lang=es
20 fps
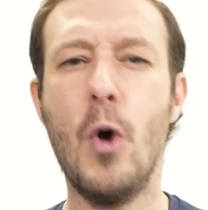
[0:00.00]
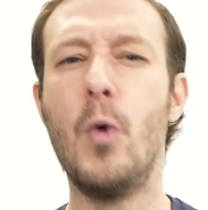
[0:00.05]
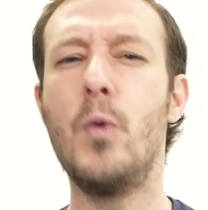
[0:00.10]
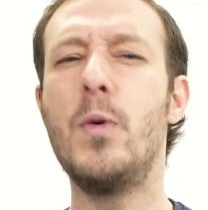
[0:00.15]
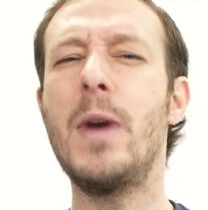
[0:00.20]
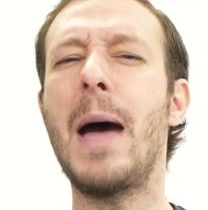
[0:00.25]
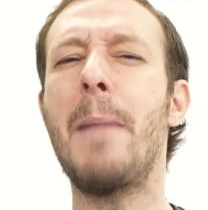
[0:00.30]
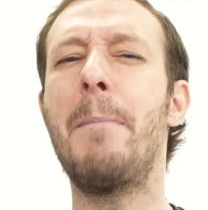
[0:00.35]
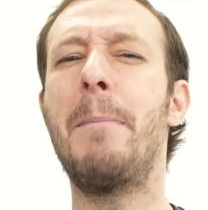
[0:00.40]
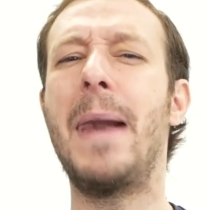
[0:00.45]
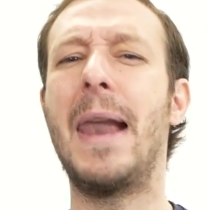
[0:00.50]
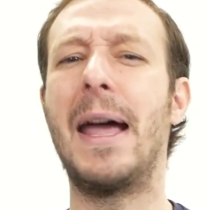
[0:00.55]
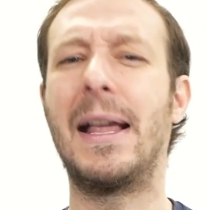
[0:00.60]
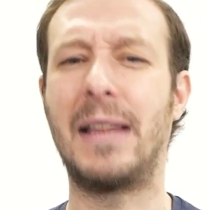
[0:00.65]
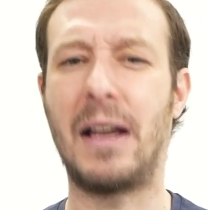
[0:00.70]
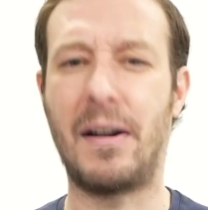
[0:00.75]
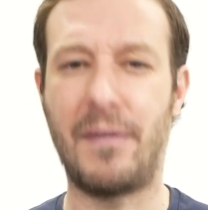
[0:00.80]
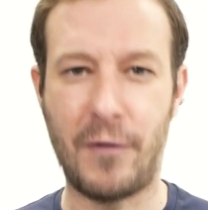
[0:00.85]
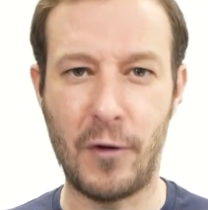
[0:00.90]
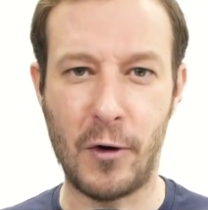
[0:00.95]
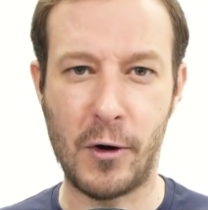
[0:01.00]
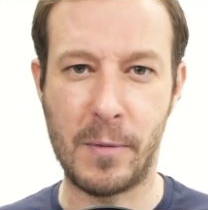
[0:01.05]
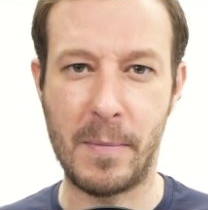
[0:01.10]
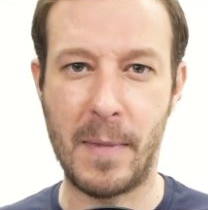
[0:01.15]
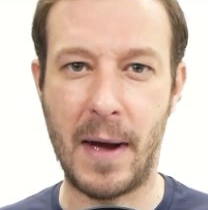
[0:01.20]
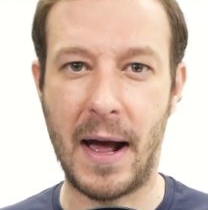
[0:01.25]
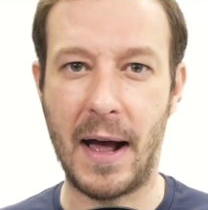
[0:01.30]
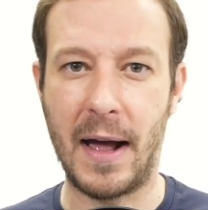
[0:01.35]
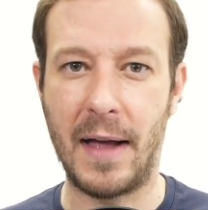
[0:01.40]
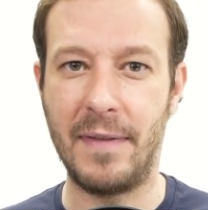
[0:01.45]
Una
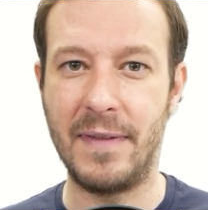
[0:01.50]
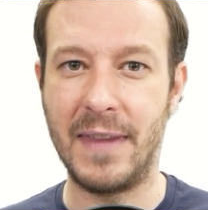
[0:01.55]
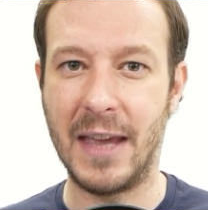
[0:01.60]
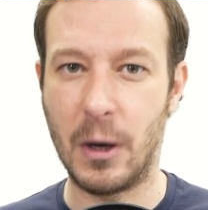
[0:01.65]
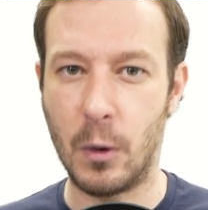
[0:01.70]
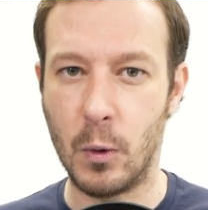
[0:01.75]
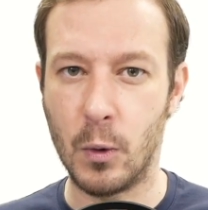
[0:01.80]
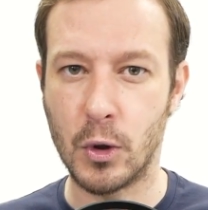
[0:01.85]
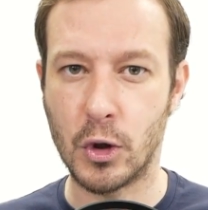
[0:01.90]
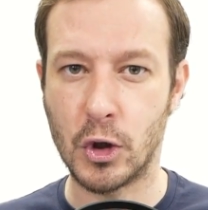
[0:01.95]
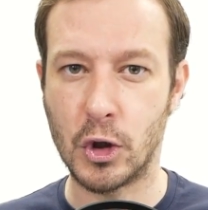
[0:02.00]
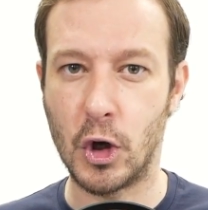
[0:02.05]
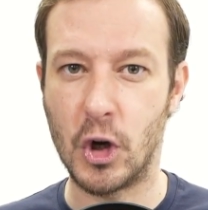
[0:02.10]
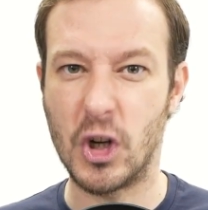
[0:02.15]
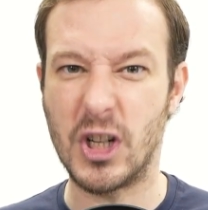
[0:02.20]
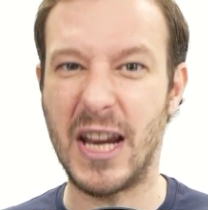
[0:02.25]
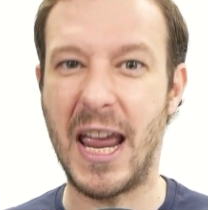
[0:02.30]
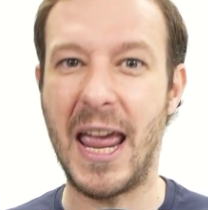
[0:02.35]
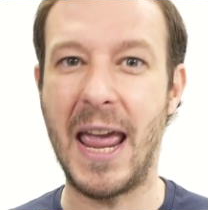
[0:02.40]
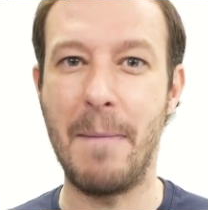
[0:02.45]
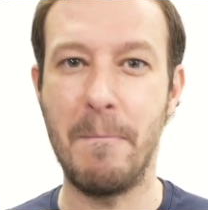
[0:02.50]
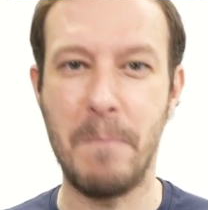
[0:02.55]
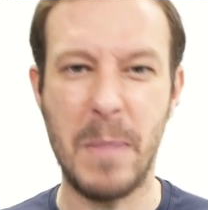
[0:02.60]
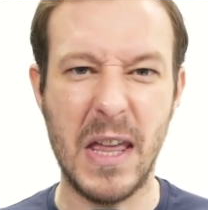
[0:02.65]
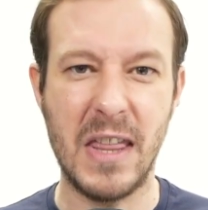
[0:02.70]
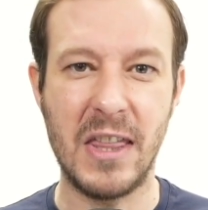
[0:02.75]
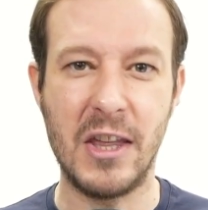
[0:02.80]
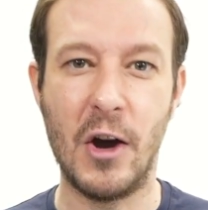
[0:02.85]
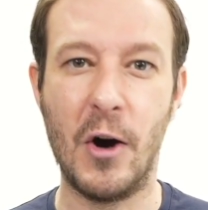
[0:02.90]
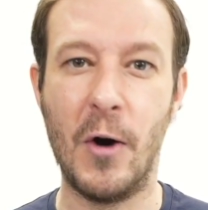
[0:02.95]
plataforma de cursos en
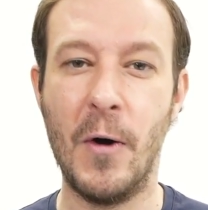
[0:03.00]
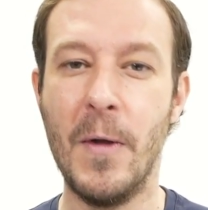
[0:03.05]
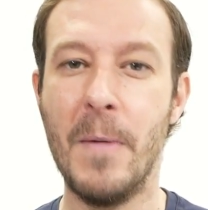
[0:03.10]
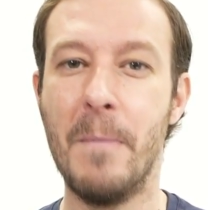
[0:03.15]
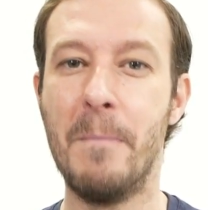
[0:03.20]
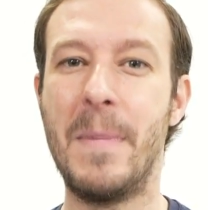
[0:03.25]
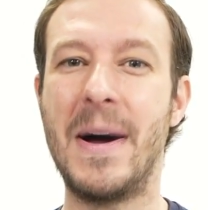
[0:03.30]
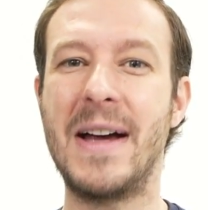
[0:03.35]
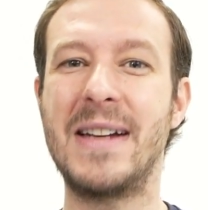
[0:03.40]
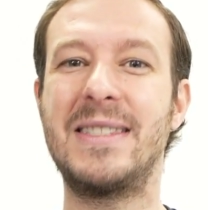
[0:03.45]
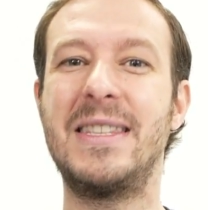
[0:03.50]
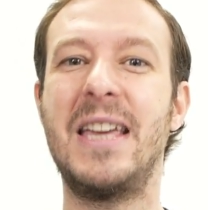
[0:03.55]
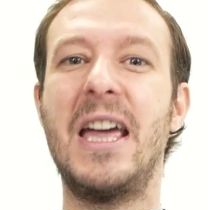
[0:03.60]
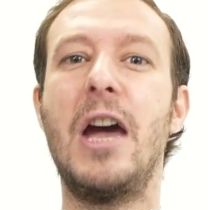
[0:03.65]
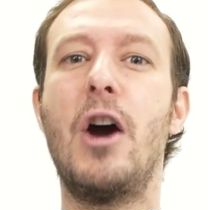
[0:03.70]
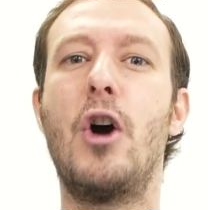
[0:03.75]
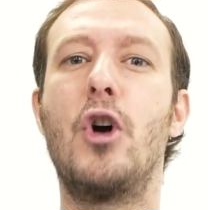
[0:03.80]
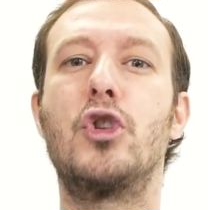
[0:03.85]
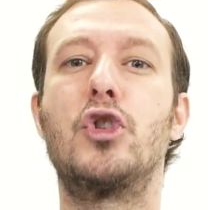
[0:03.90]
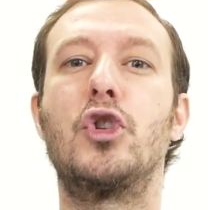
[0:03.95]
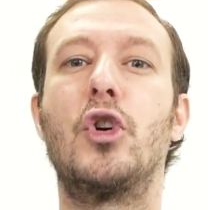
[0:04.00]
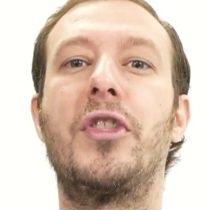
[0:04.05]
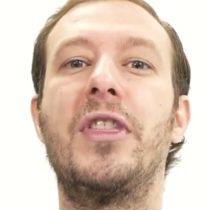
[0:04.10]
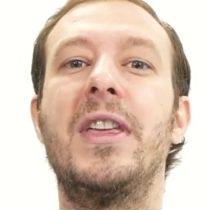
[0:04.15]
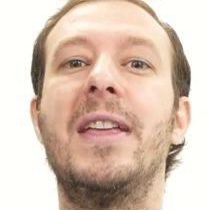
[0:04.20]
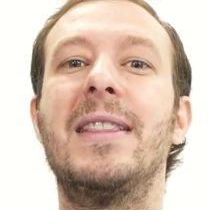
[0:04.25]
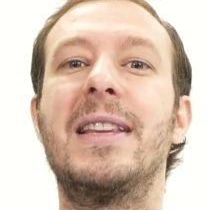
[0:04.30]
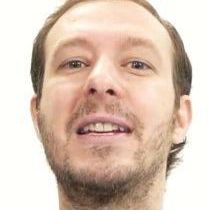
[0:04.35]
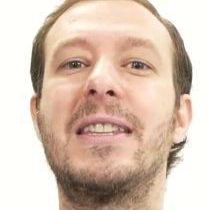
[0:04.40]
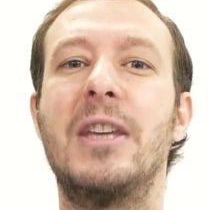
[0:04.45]
vídeo, más de
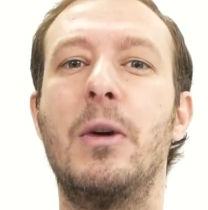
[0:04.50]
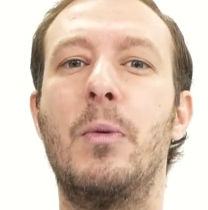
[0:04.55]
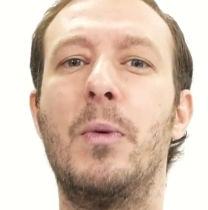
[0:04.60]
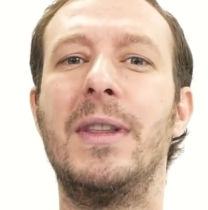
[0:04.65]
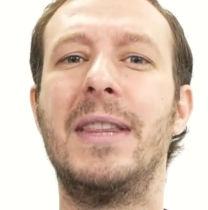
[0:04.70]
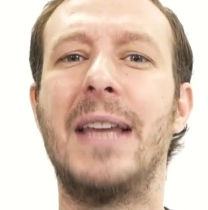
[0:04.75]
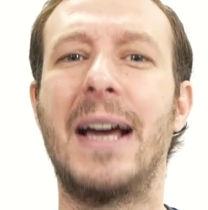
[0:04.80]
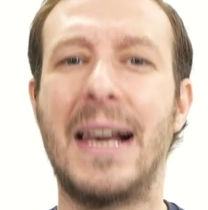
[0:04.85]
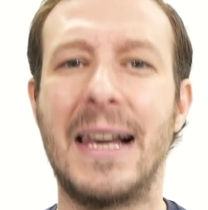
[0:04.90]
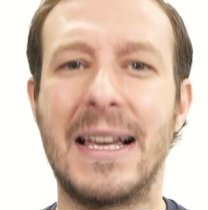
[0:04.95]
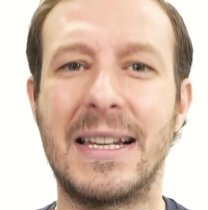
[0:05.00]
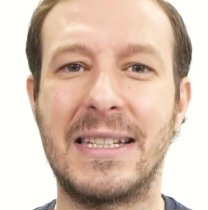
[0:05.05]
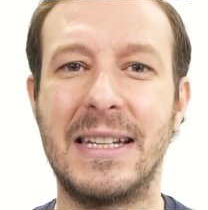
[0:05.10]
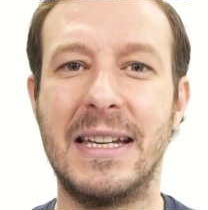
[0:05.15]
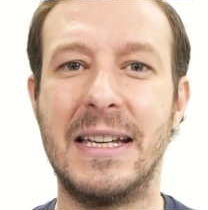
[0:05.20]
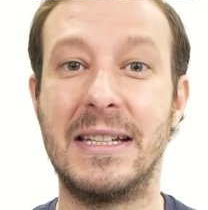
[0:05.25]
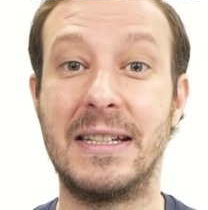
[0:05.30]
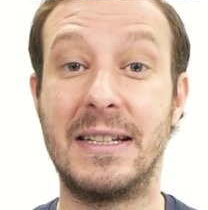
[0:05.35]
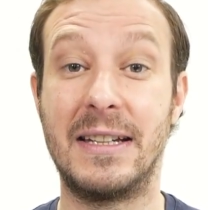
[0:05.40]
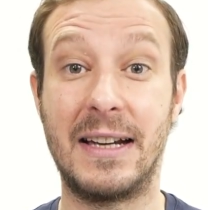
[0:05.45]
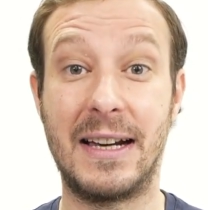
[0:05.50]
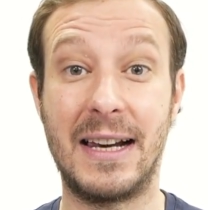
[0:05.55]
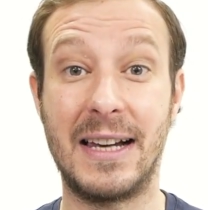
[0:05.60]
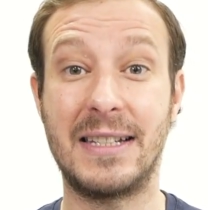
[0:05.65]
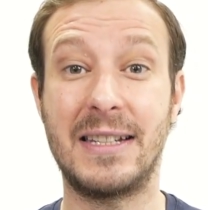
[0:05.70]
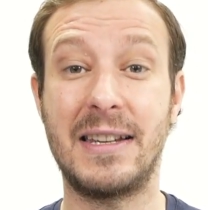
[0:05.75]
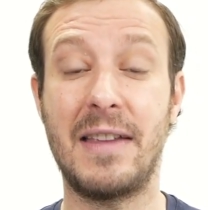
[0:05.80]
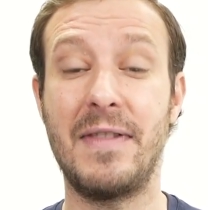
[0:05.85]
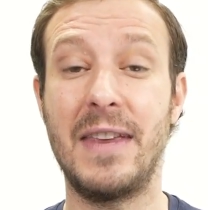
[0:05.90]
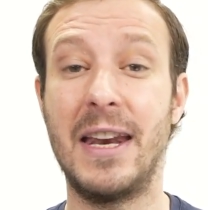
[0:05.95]
850 clases,
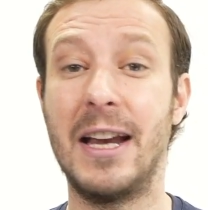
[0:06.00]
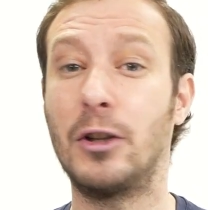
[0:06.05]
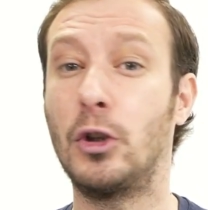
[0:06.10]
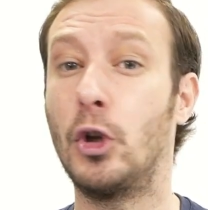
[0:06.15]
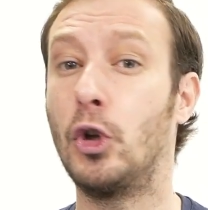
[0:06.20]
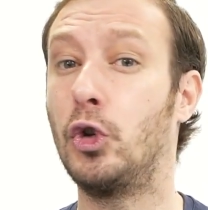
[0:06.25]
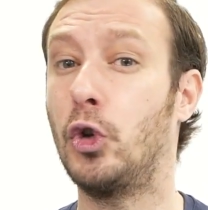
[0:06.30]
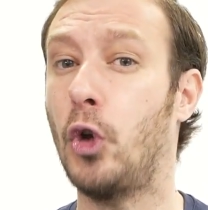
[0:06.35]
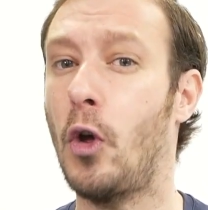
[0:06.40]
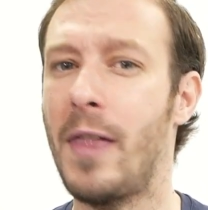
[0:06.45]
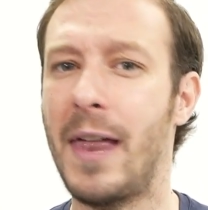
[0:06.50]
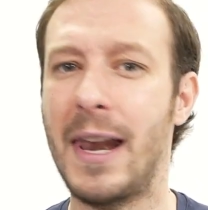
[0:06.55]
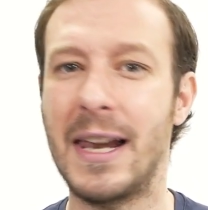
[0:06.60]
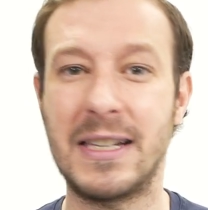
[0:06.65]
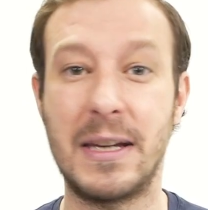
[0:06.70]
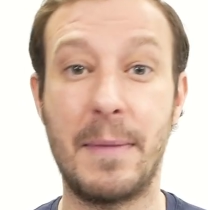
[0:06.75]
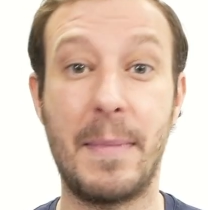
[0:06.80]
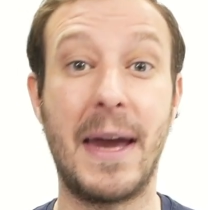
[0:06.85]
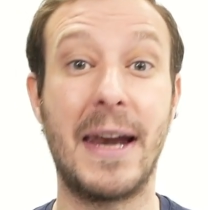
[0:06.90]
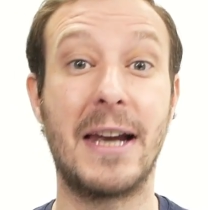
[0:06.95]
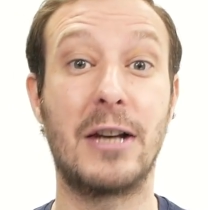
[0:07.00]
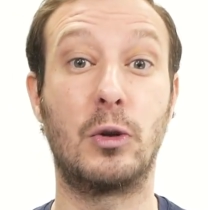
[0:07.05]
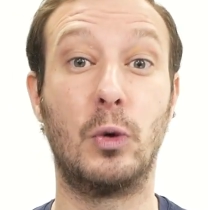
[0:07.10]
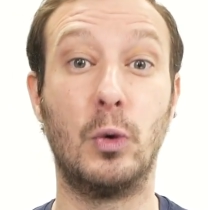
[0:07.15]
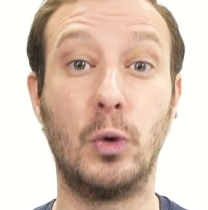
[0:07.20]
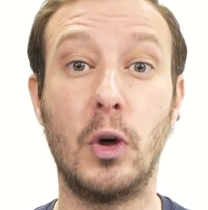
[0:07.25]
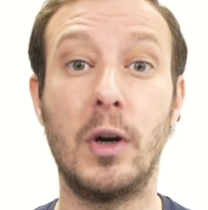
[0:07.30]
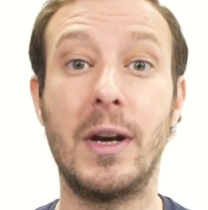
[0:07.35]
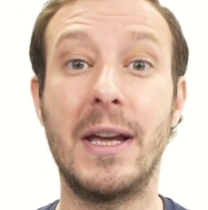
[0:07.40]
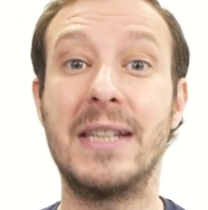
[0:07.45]
clases en directo todas las semanas,
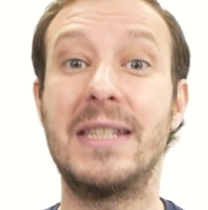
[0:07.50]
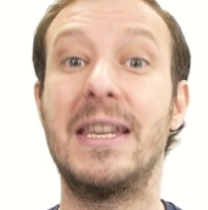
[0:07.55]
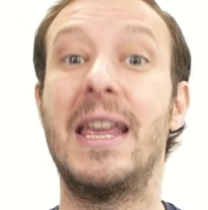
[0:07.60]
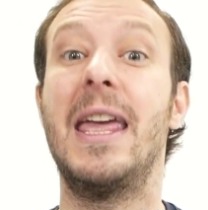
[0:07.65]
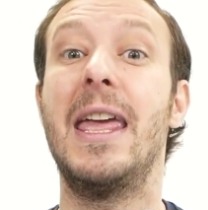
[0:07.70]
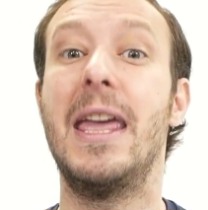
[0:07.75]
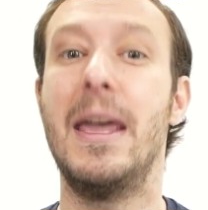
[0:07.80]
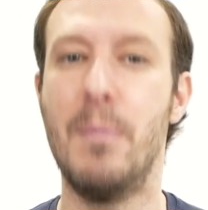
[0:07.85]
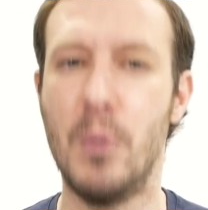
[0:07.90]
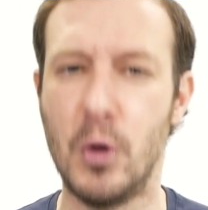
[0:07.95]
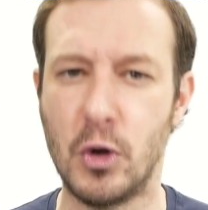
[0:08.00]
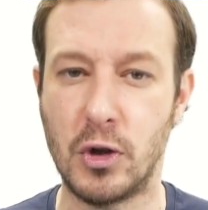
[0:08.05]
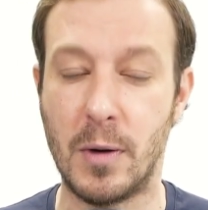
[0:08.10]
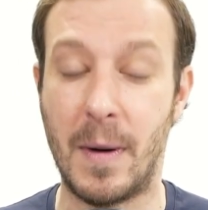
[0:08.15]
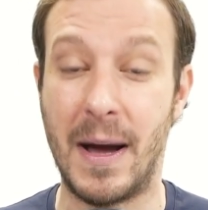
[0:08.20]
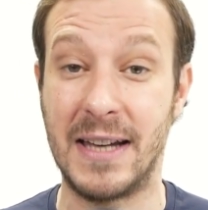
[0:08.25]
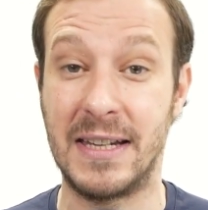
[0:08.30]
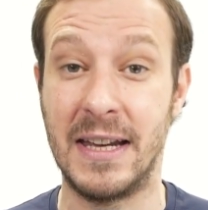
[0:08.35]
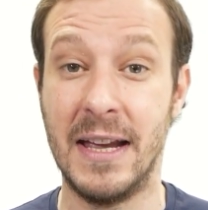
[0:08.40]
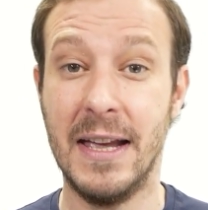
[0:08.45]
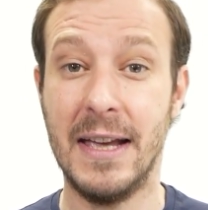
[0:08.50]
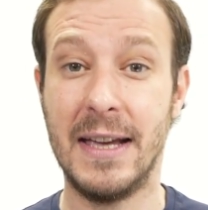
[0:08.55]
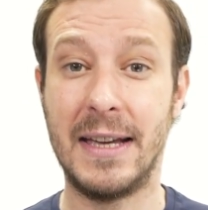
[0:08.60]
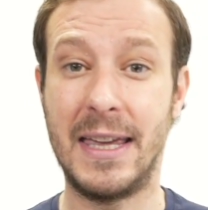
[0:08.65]
tutores y mucho más.